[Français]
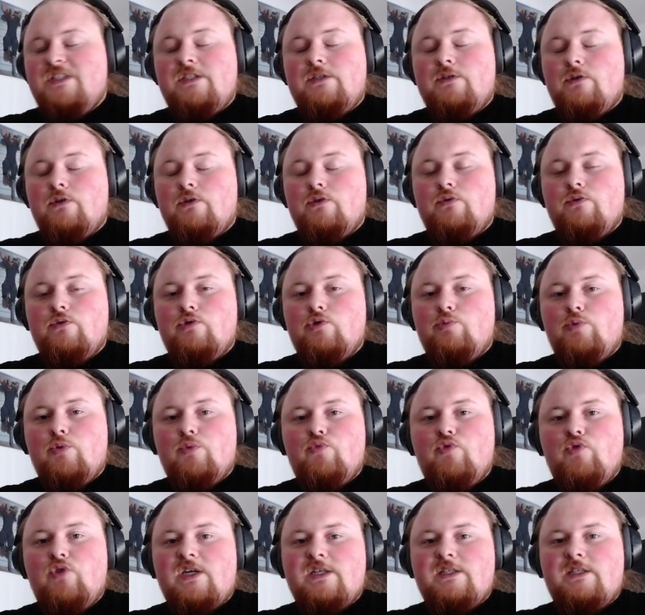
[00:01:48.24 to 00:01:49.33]
pic de,
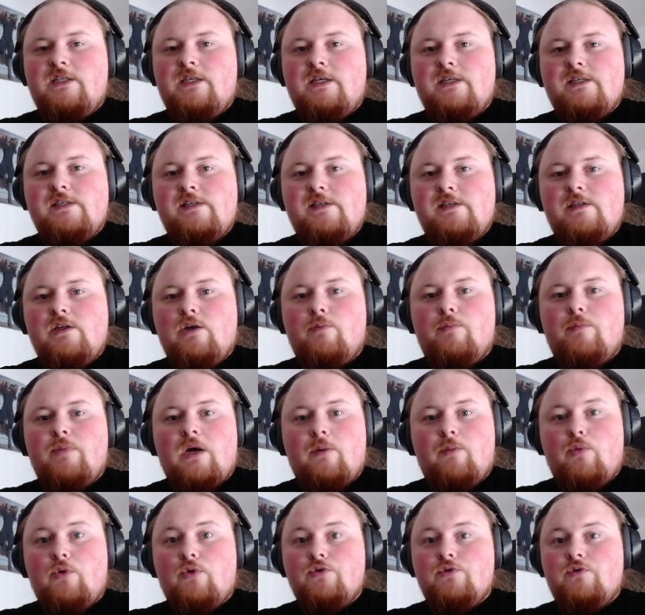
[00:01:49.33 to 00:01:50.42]
popularité assez aidant par
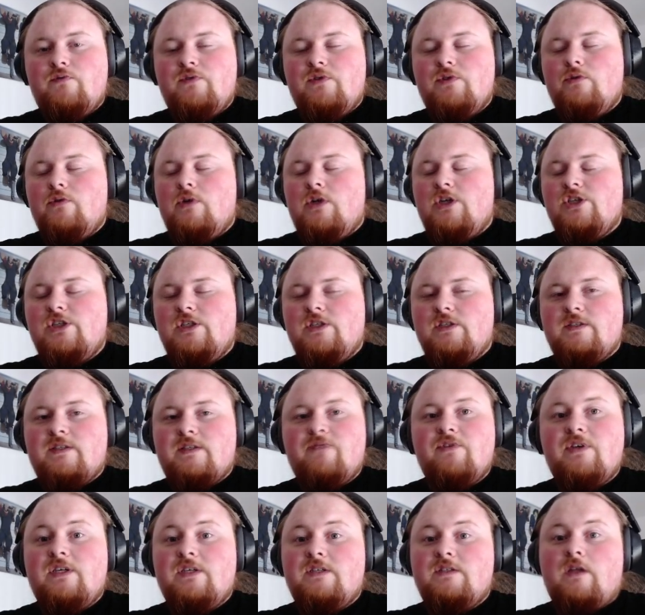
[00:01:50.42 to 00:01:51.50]
rapport aux autres vidéos de la chaîne.
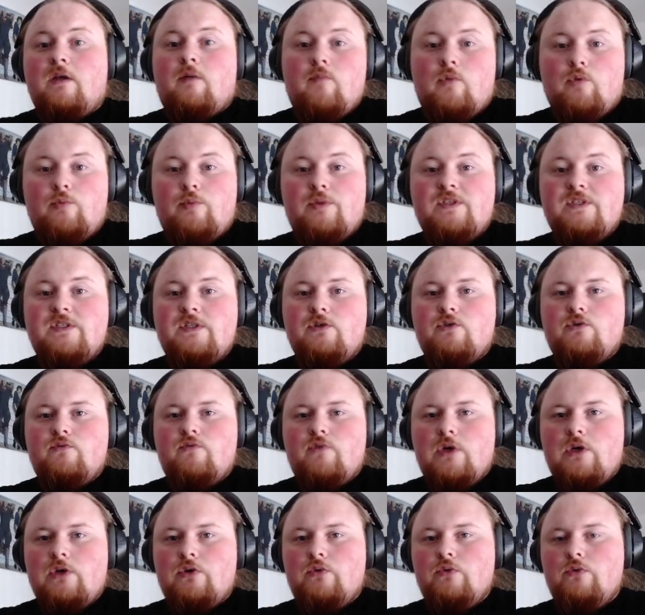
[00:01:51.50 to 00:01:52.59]
Ça fait extrêmement plaisir de
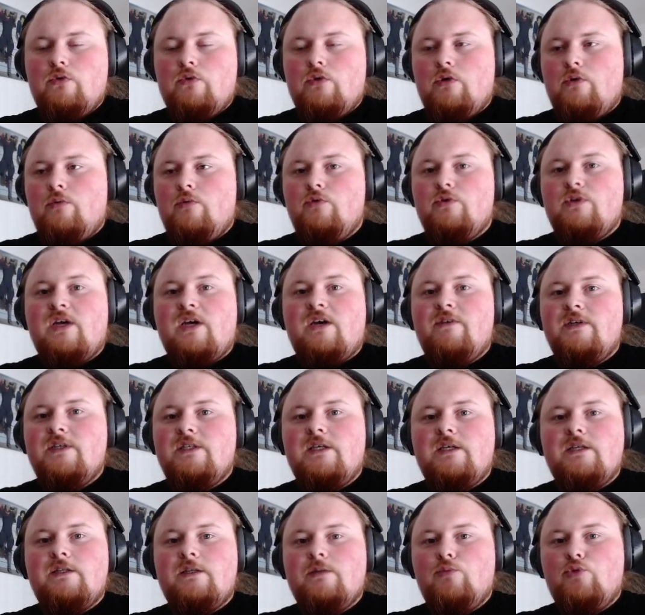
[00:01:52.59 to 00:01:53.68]
voir que le
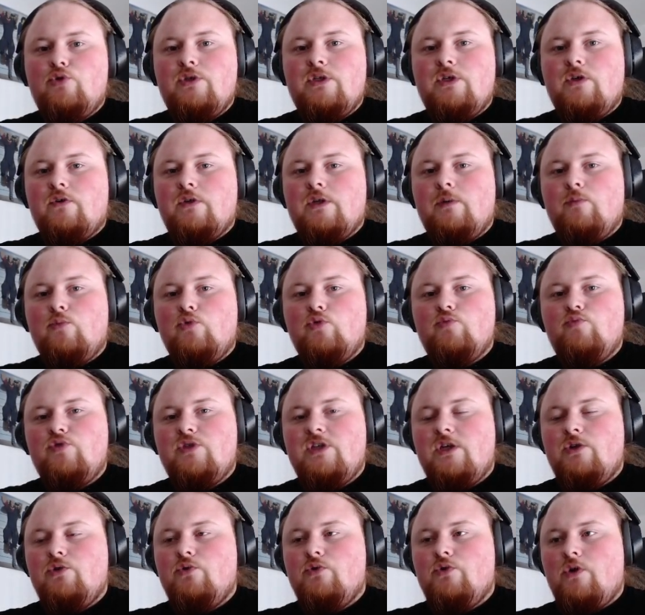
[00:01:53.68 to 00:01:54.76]
travail qui a été mené en amont depuis
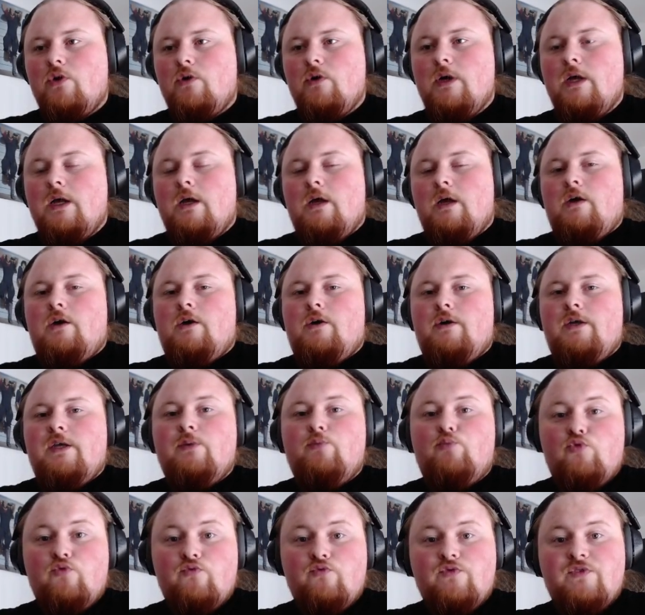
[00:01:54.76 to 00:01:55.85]
quelques temps
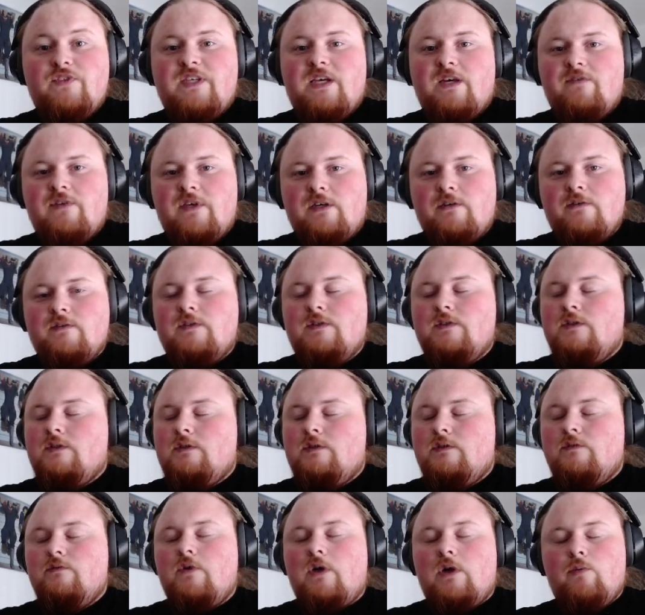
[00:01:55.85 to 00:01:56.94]
ait pu vous servir.
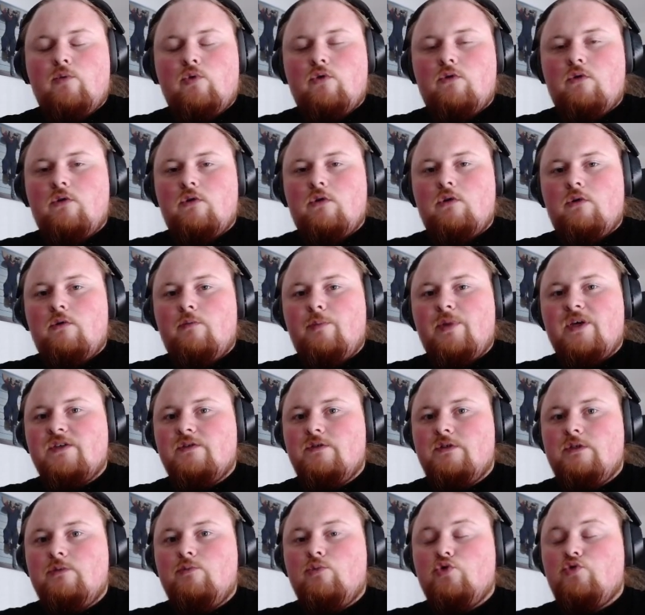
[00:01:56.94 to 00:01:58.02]
C'est vraiment,
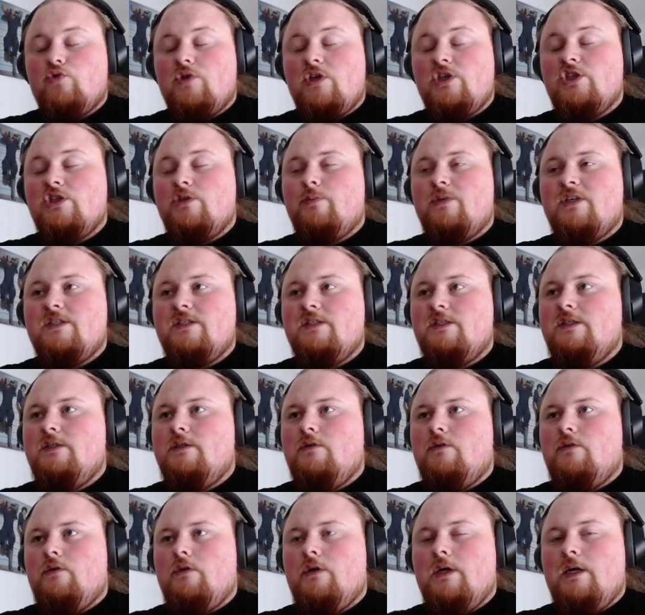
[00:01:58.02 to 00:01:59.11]
personnellement, en tout cas,
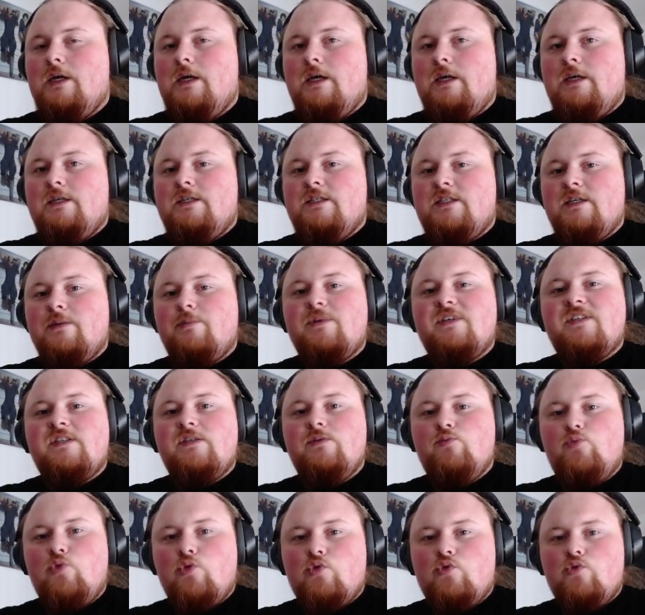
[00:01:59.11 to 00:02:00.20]
j'apprécie
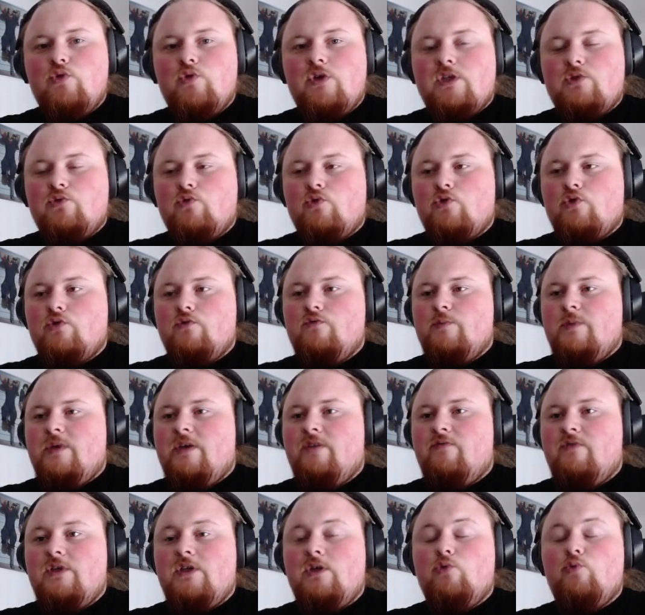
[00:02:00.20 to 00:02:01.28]
j'apprécie beaucoup les retours que vous
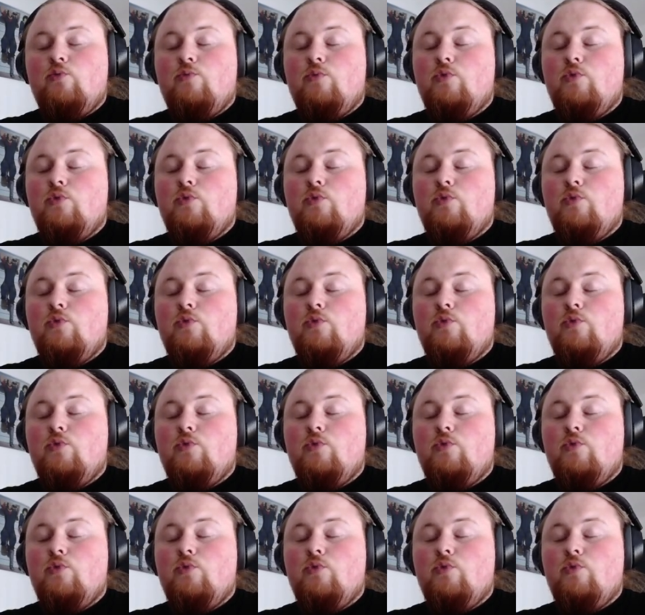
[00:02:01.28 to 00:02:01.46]
m'avez fait. Il y a eu